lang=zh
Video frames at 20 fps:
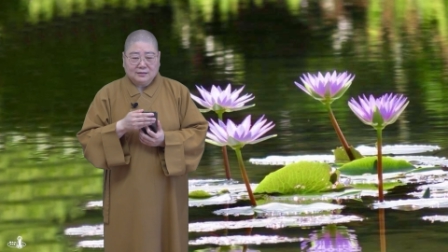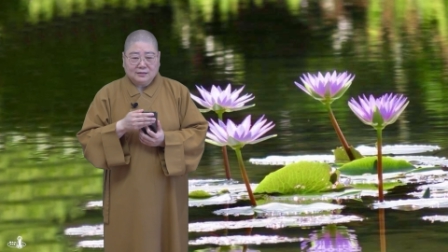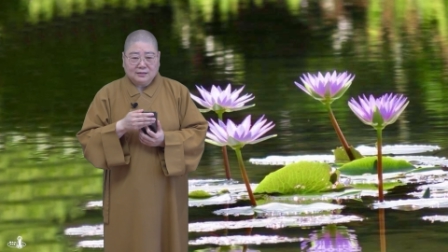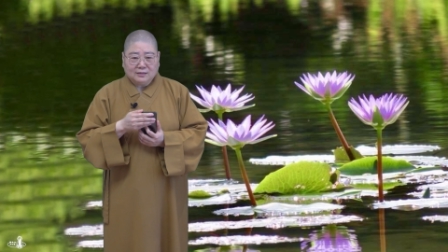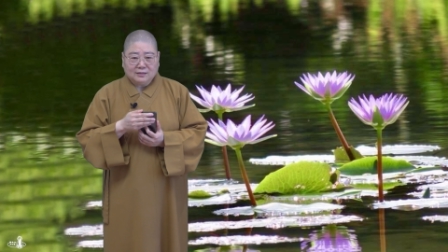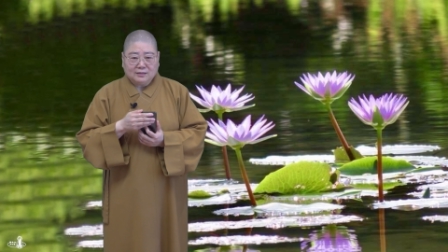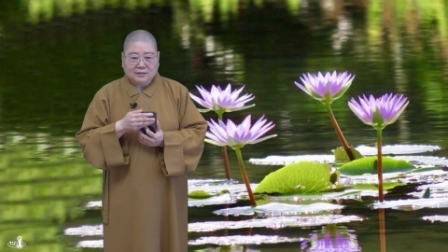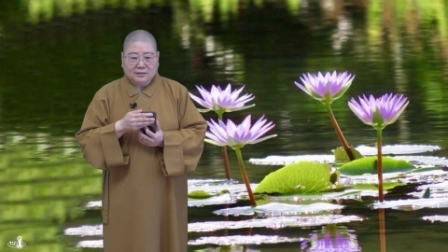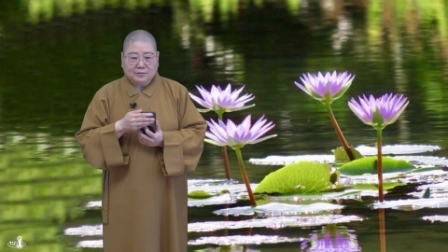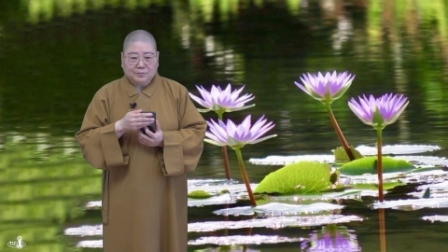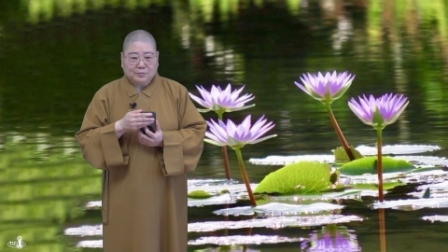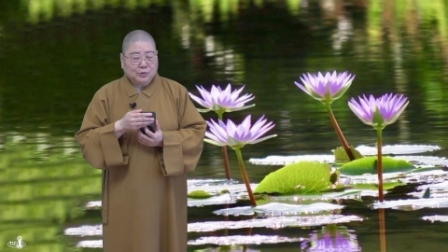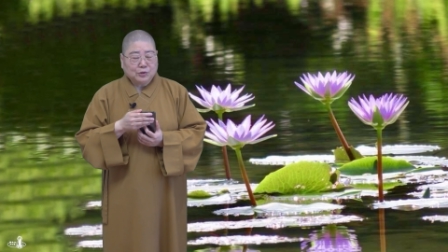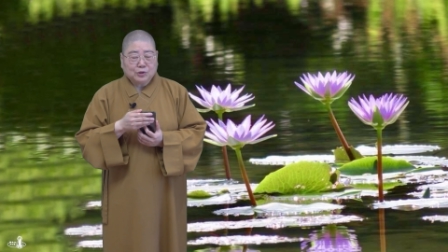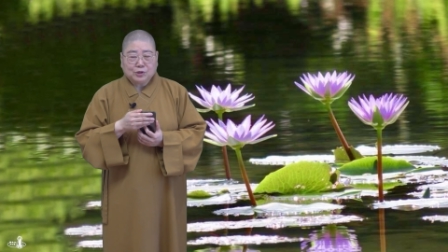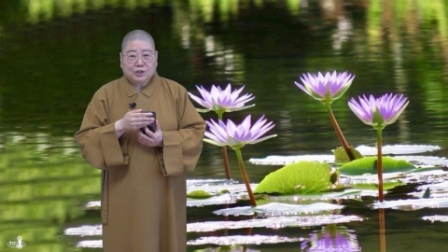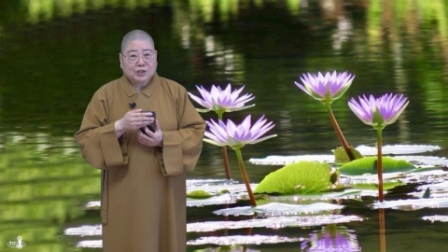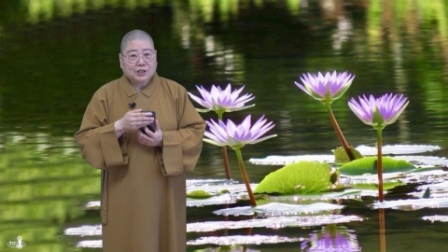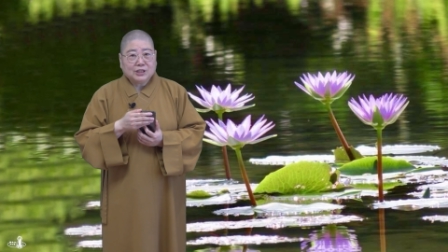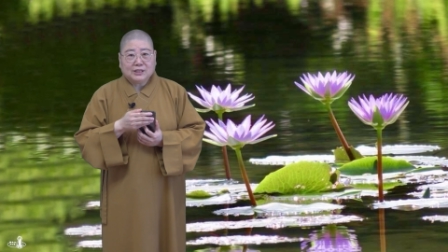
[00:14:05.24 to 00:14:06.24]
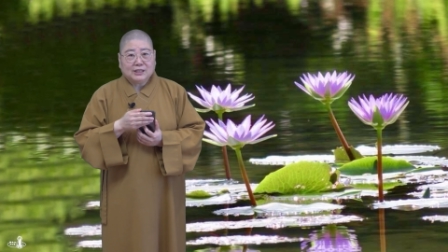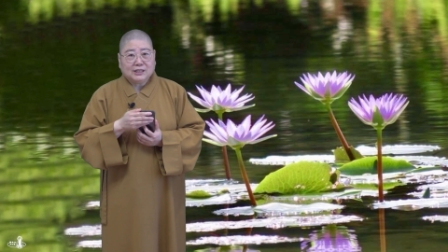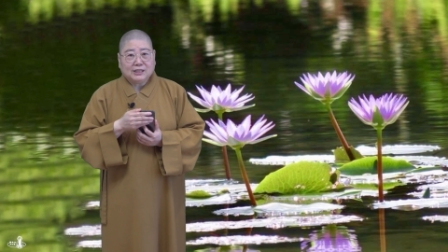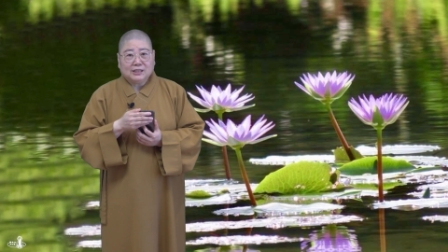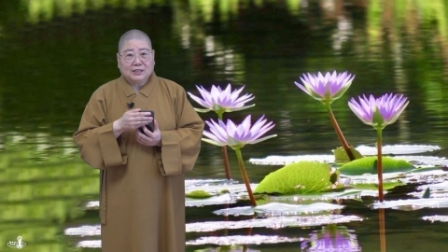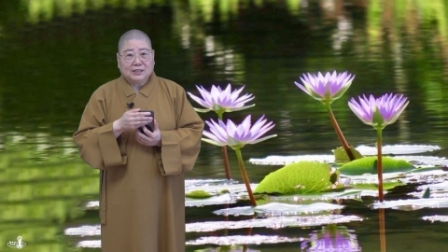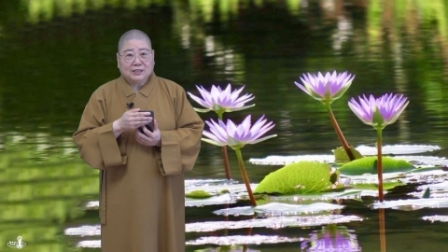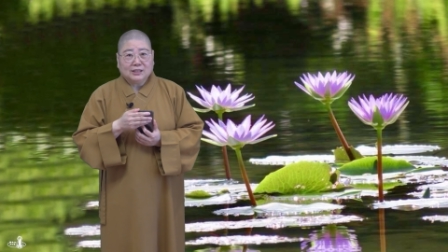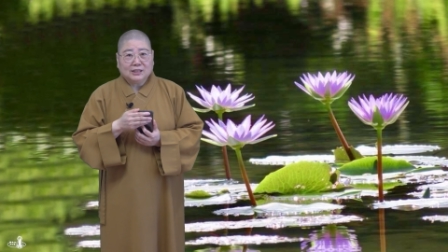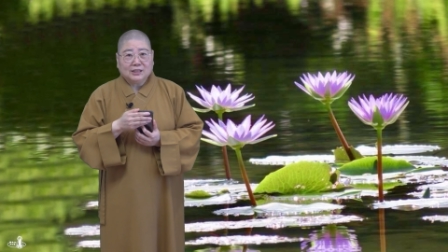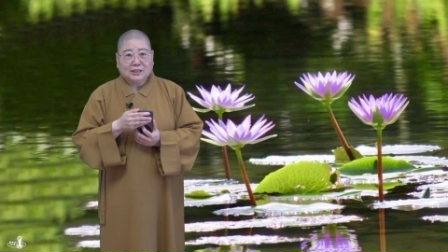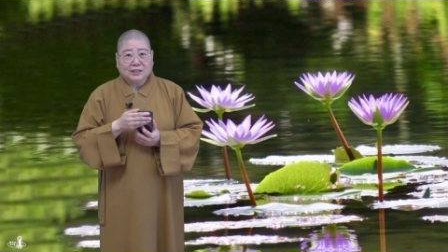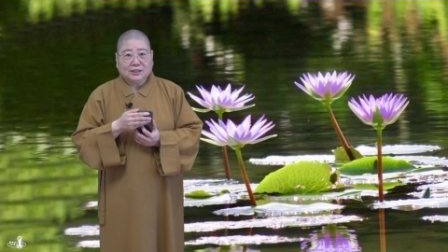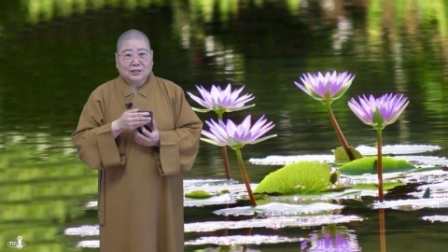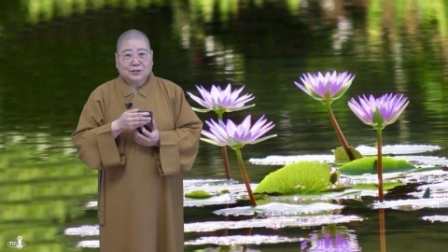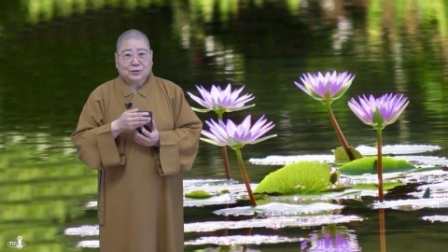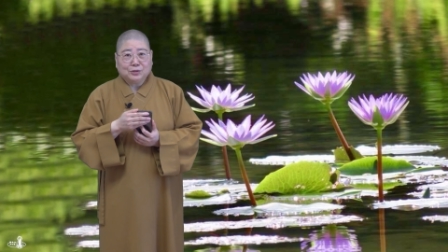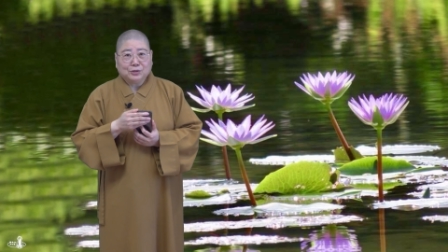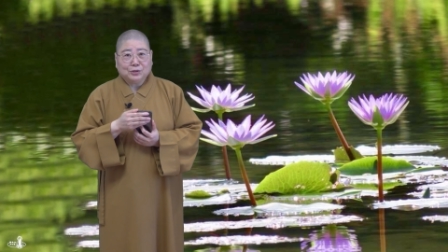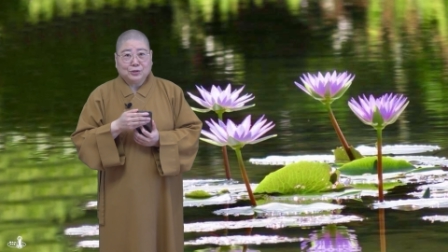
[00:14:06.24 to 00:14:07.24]
呃不是自己
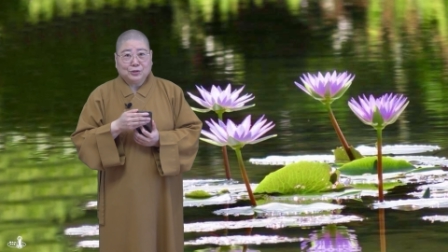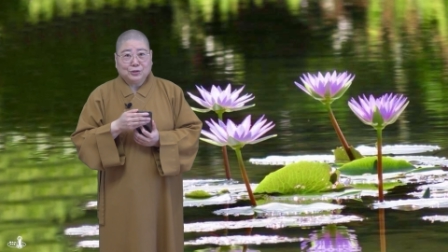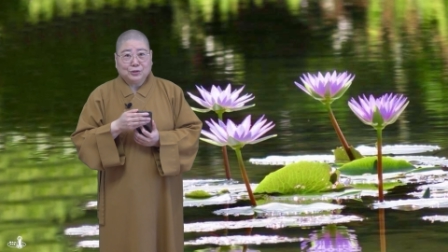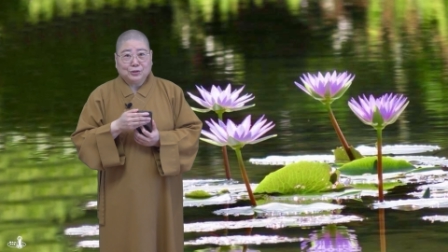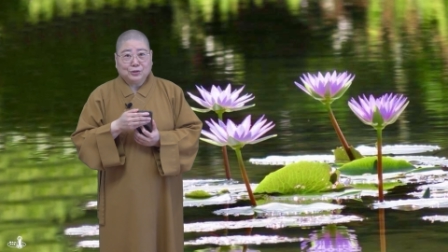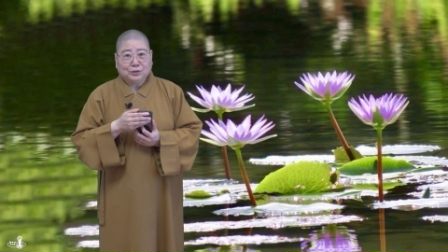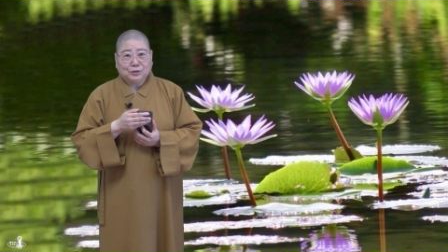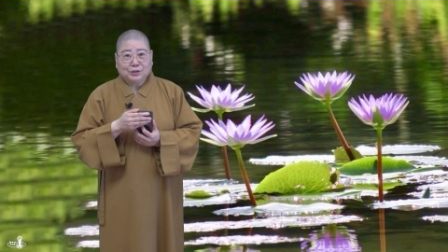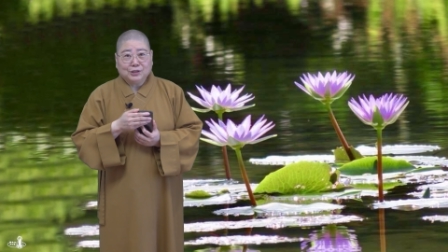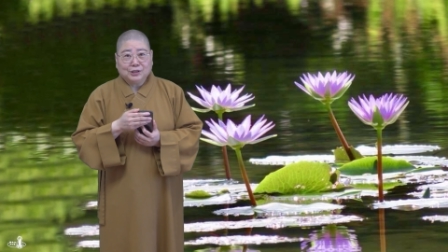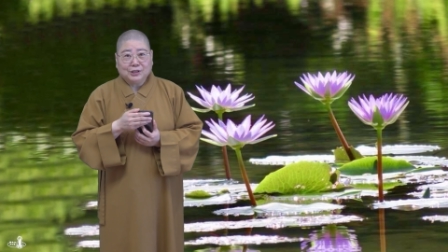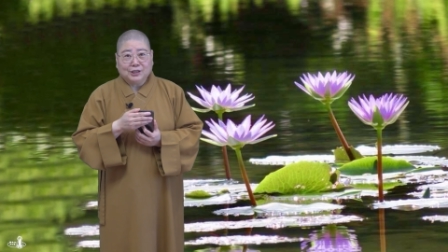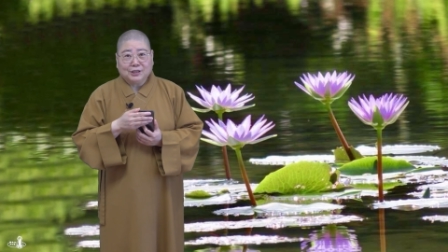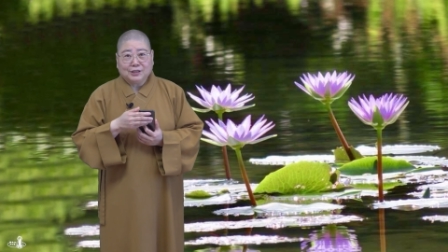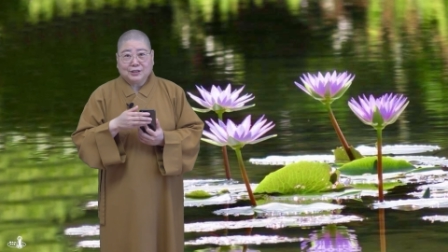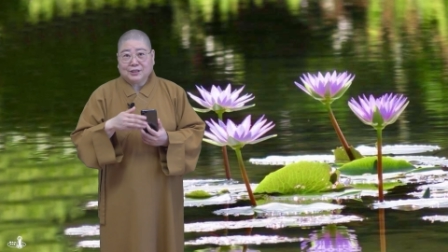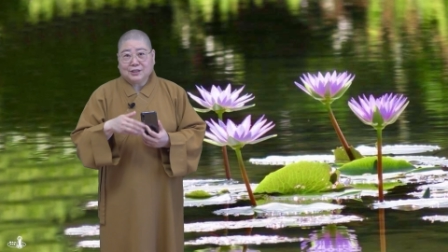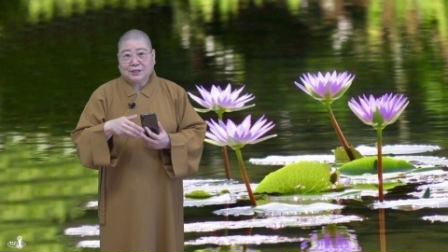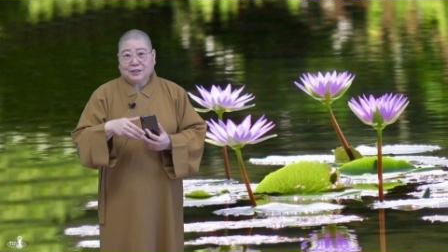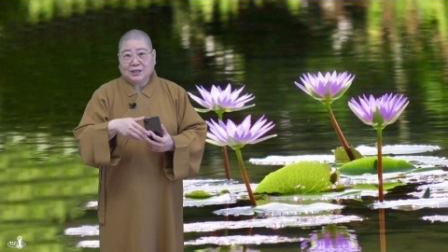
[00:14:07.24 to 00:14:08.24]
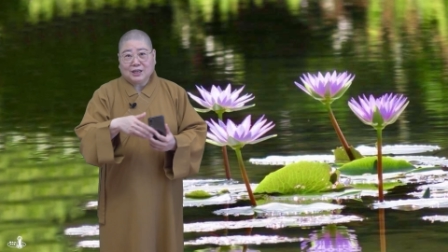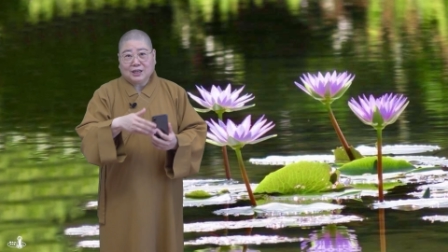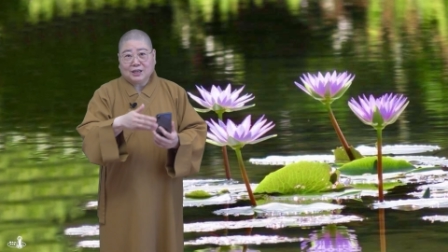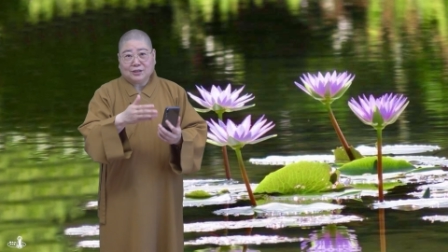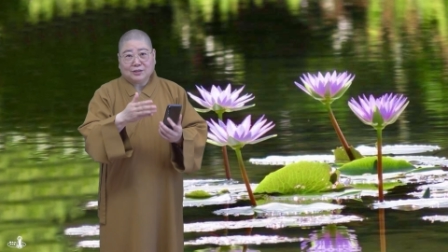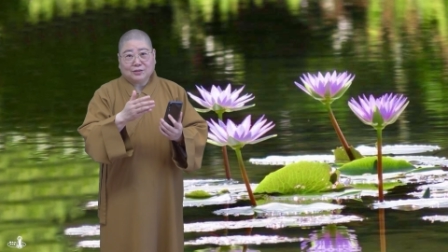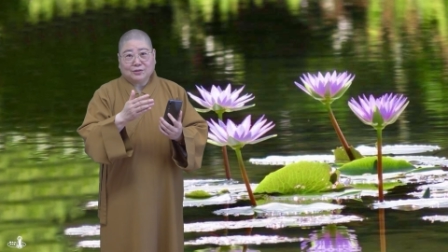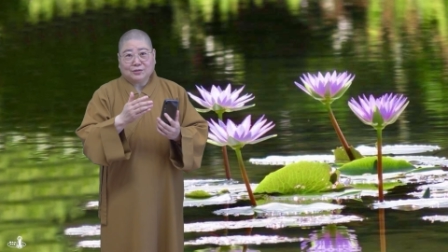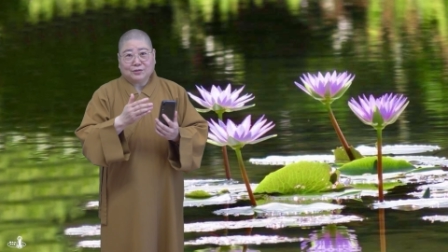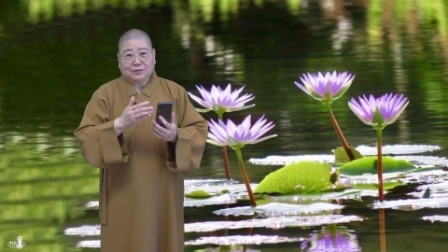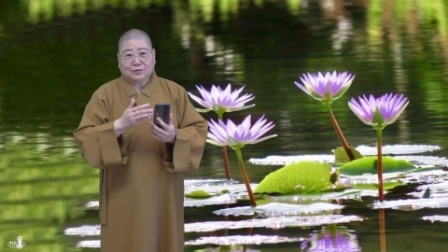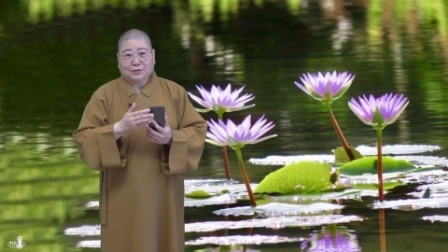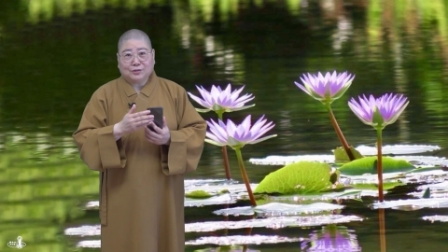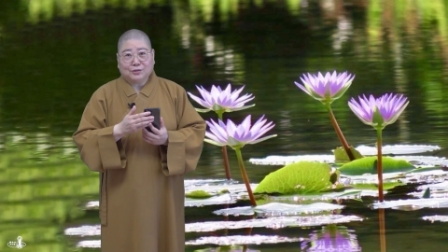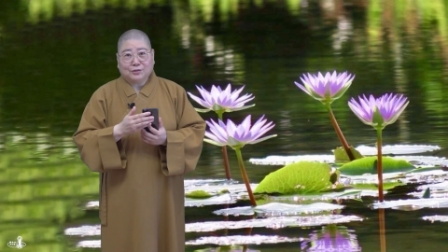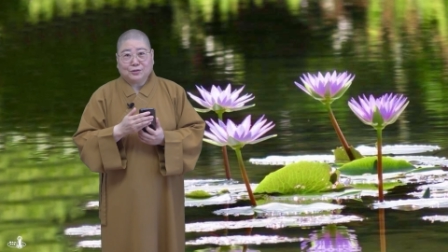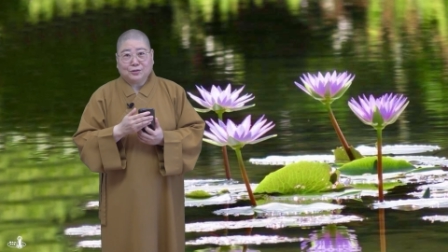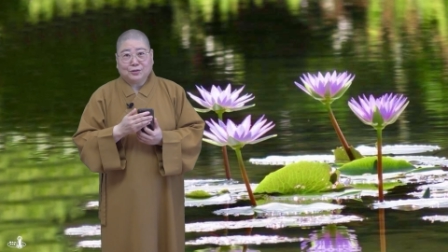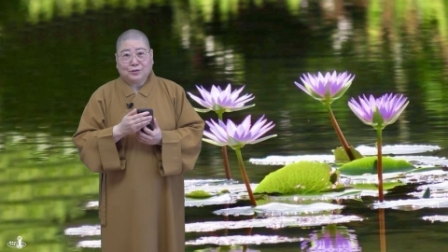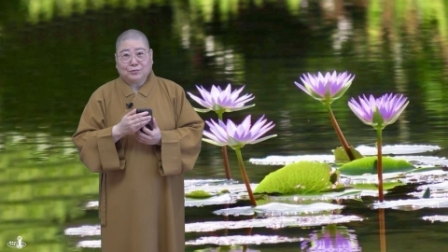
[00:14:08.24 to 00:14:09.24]
呃去呃私下
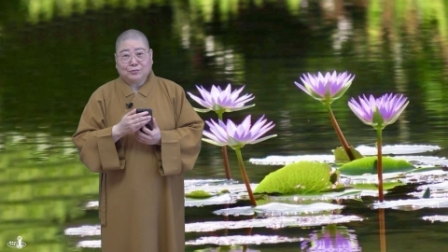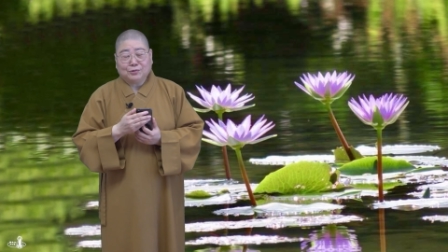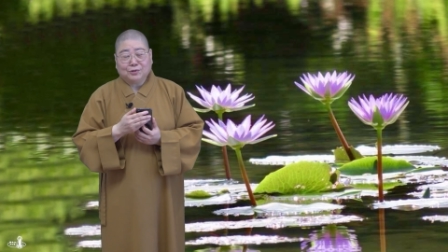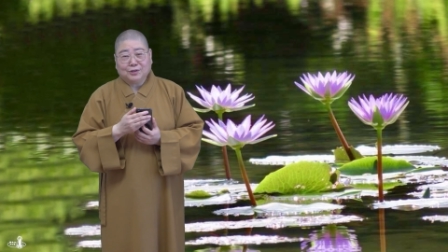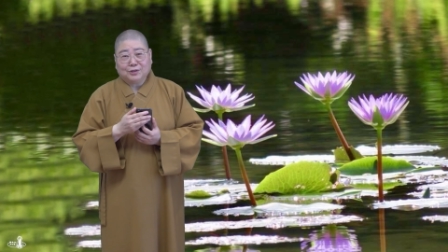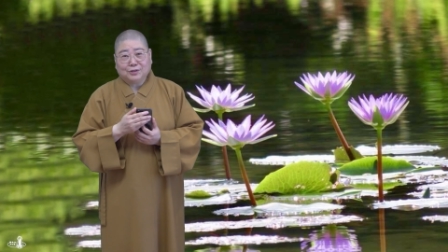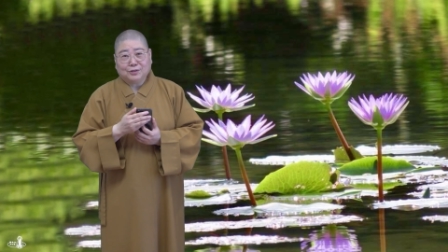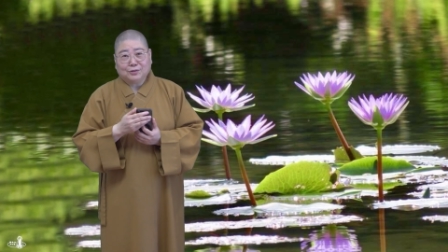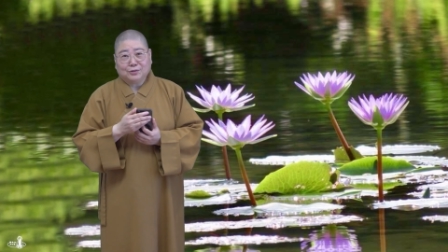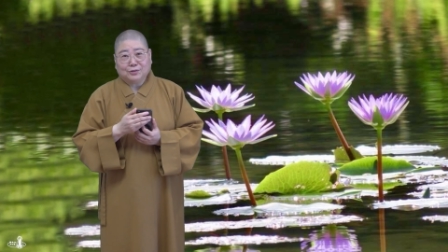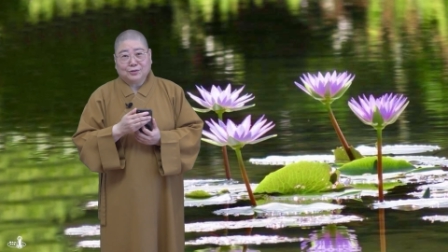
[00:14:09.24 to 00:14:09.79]
就丢了。